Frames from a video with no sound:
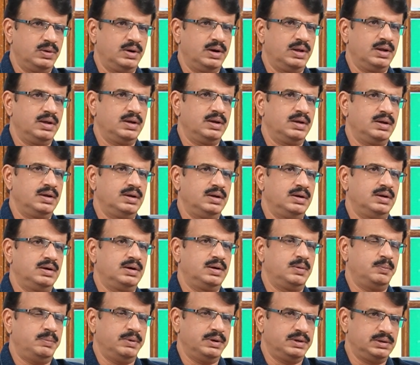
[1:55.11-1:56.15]
ఉండే
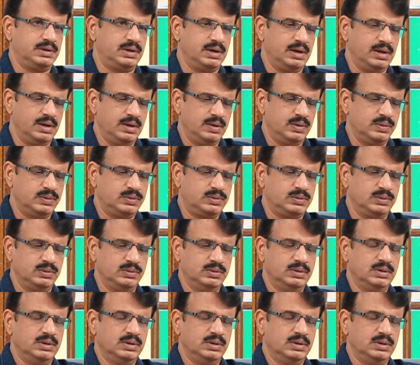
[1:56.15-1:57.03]
డిపాజిట్లు కావచ్చు